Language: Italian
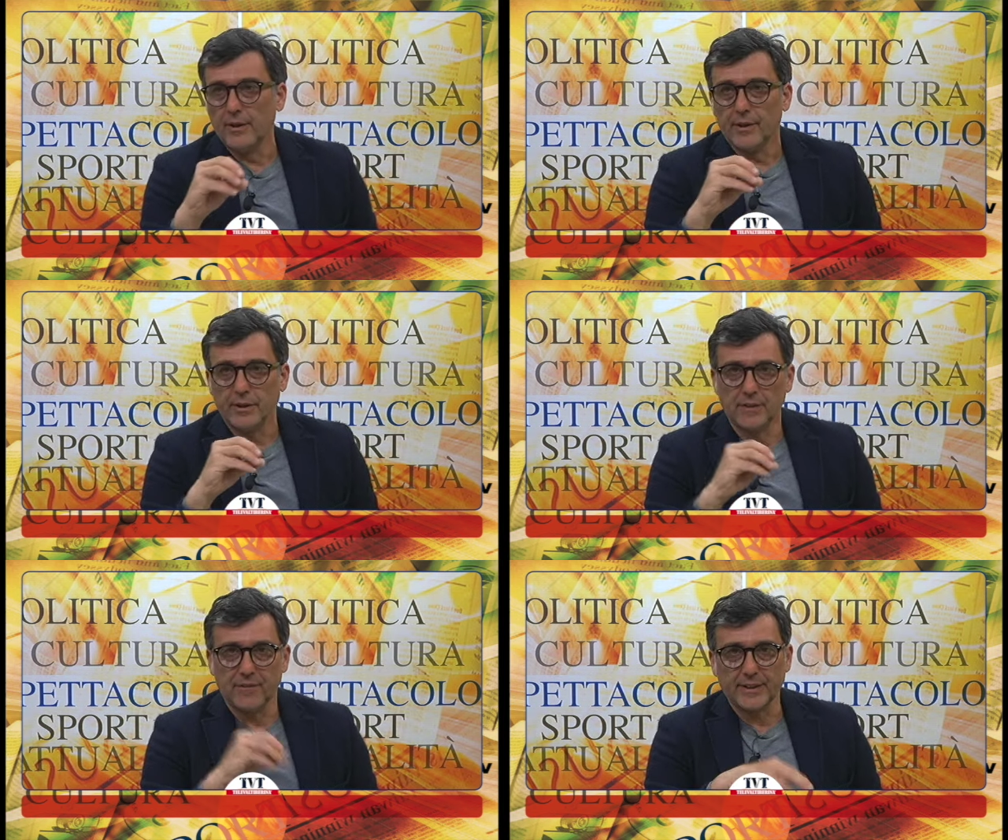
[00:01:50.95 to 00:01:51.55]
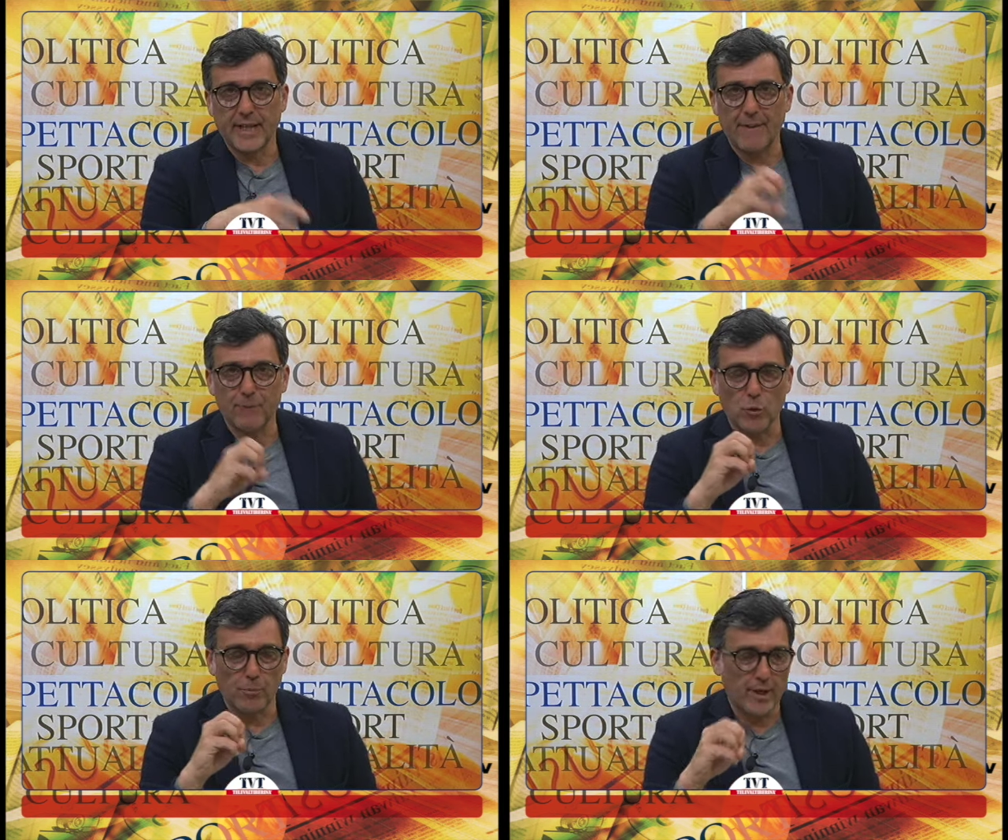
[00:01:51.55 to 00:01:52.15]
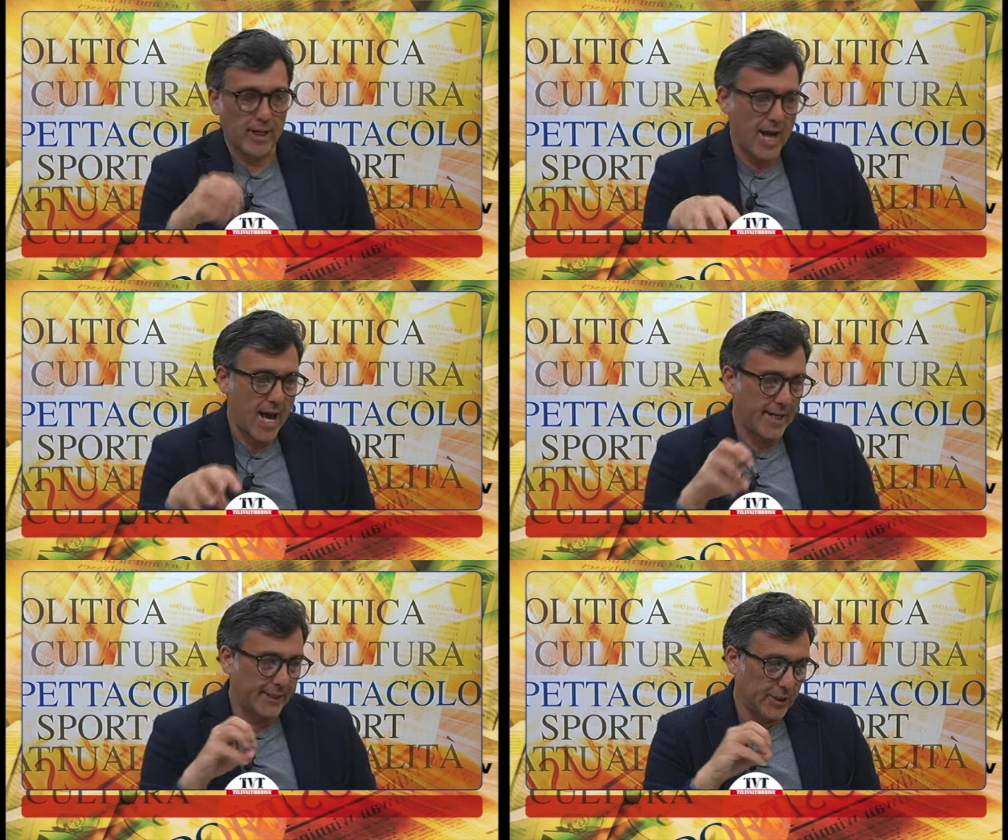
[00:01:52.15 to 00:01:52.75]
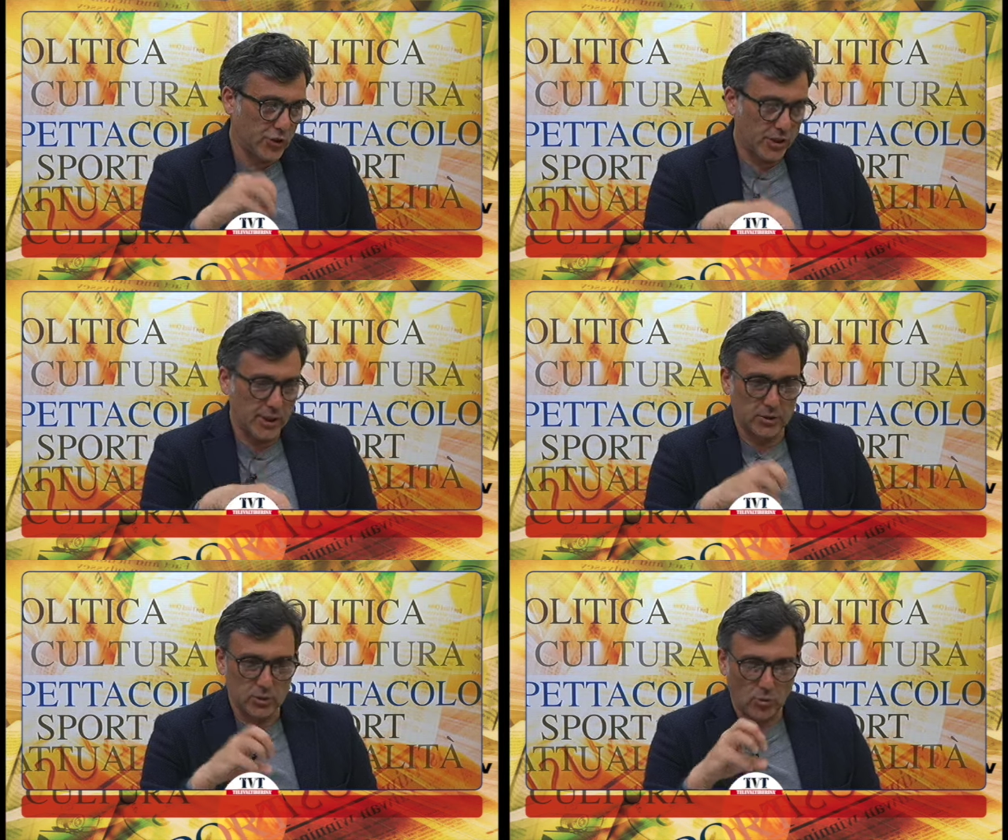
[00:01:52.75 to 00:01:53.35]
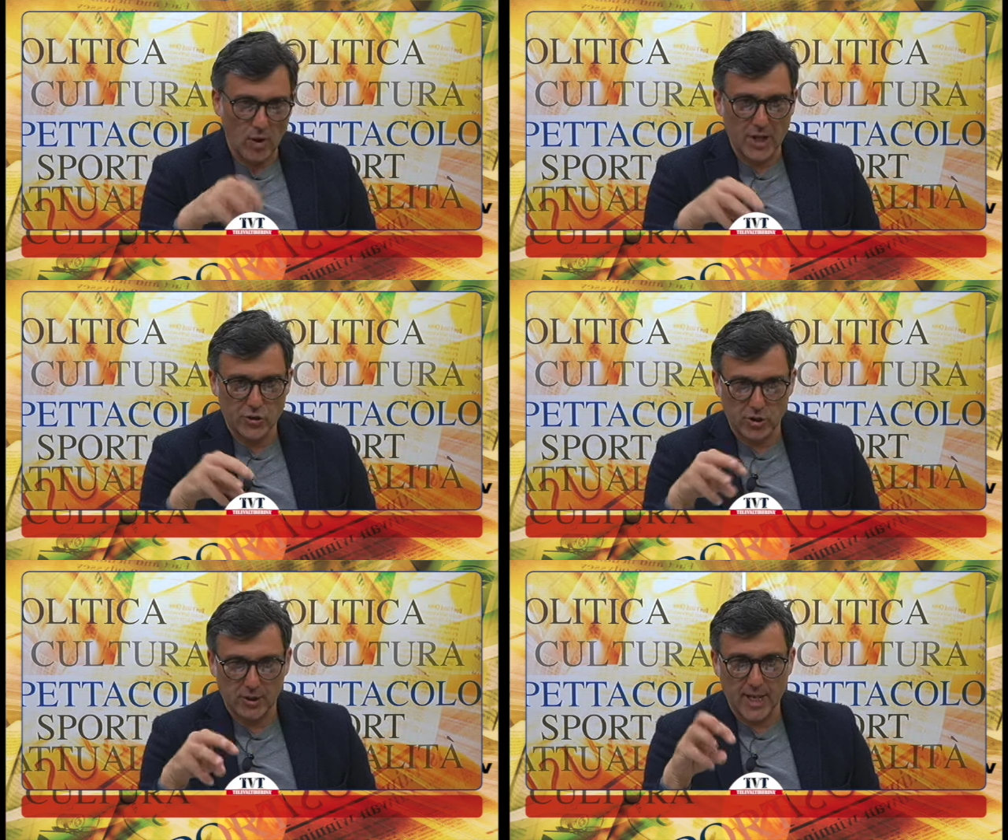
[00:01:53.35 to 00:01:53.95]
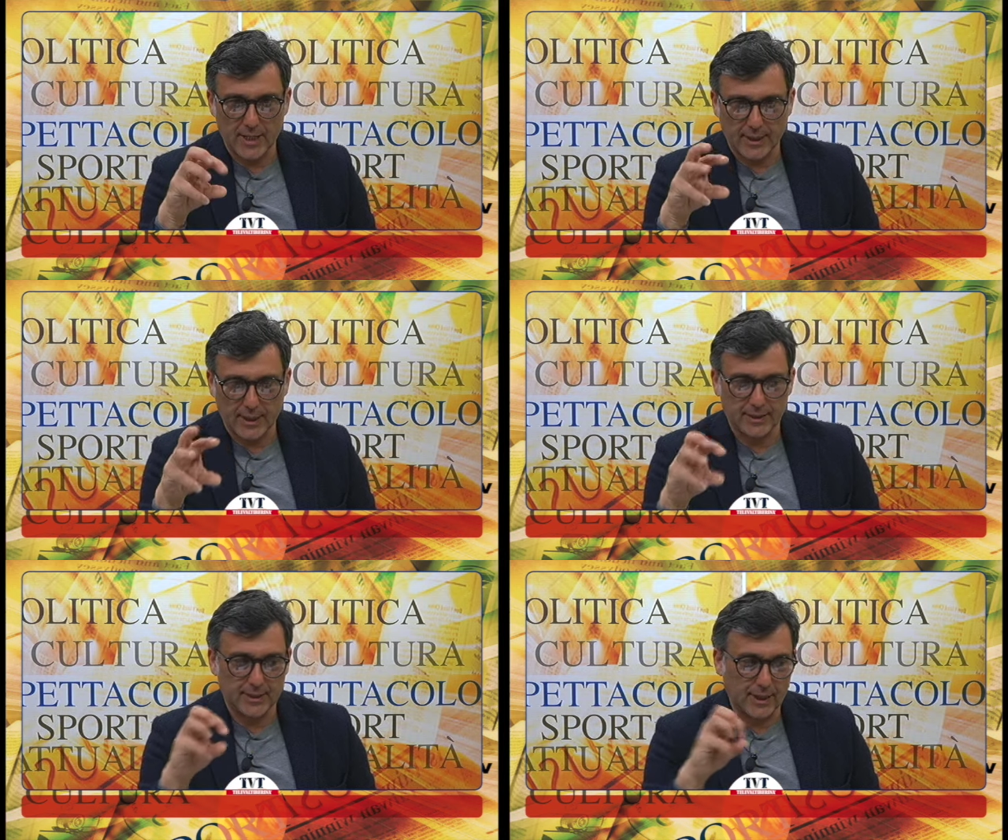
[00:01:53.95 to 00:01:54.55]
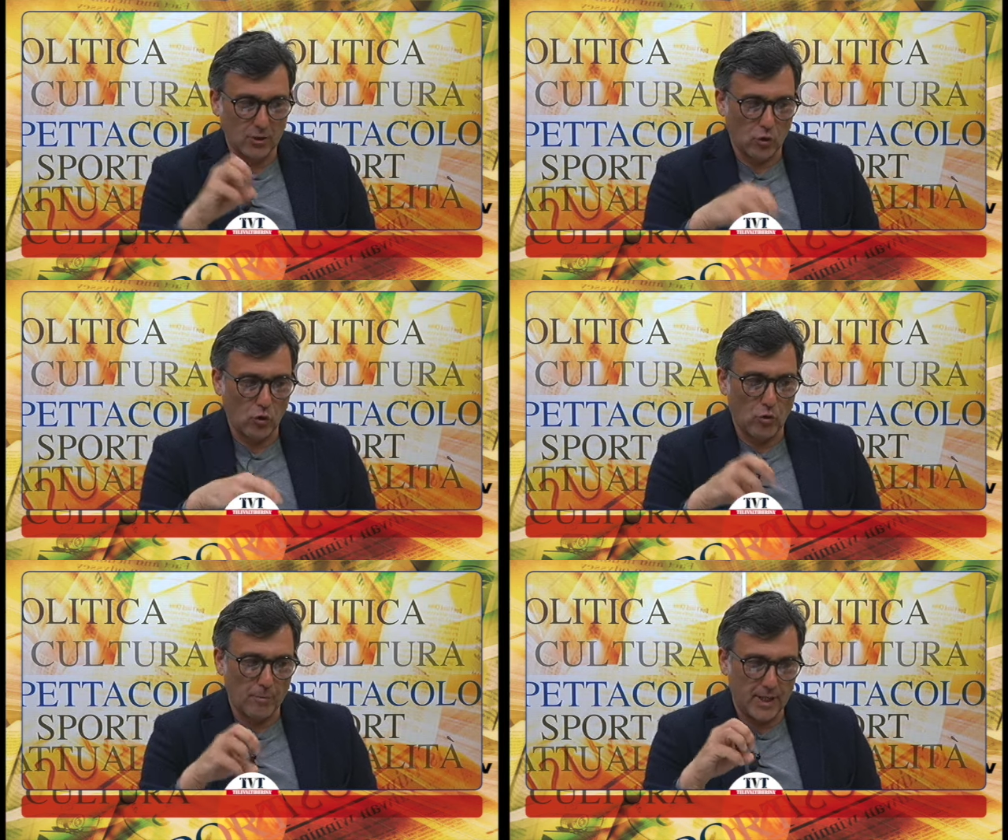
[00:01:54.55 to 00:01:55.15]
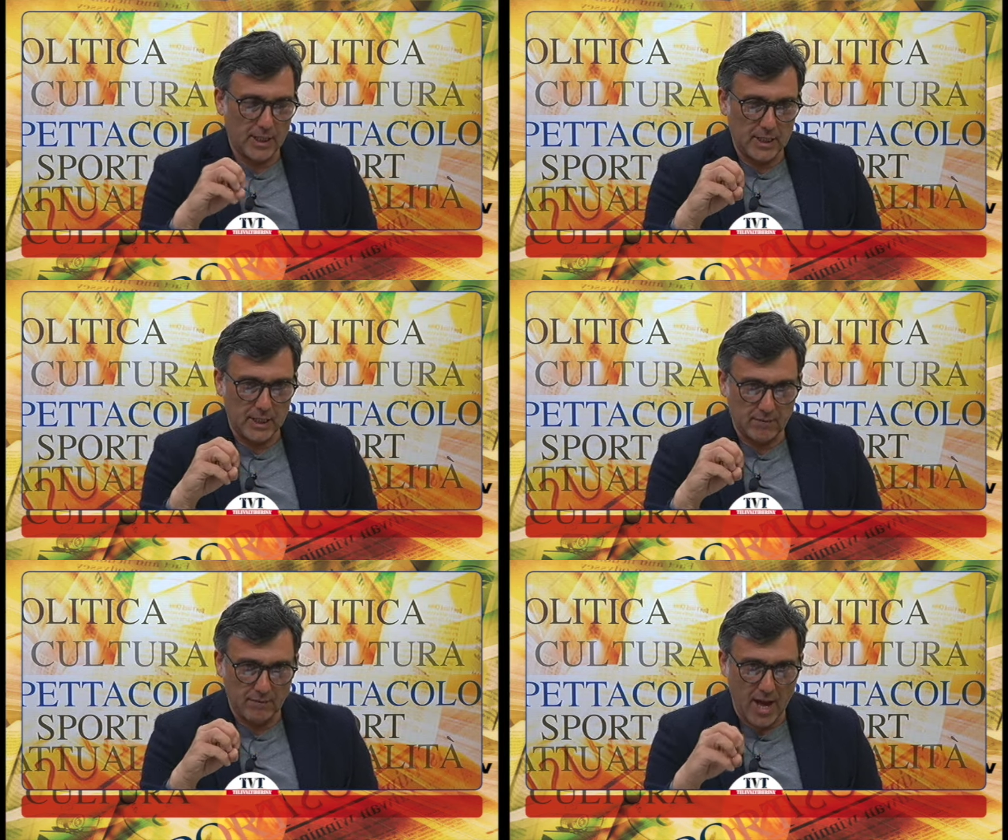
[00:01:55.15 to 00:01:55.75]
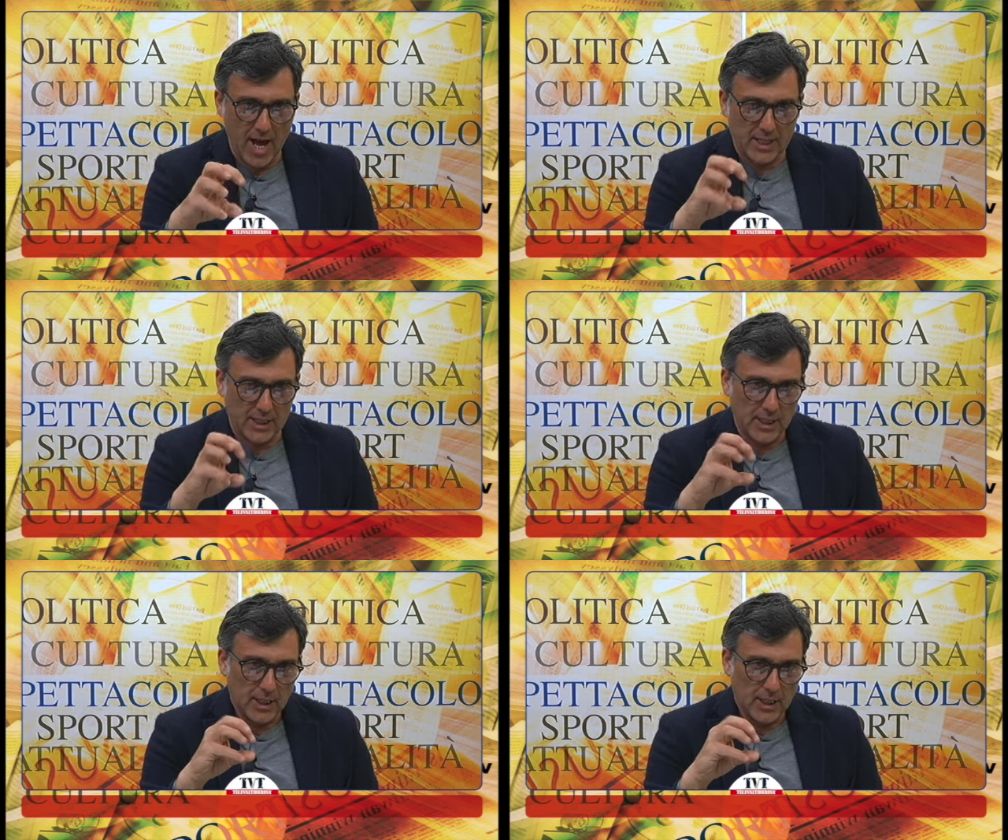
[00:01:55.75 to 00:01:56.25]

Si fa tanto parlare di centro a Città di Castello come in, vari,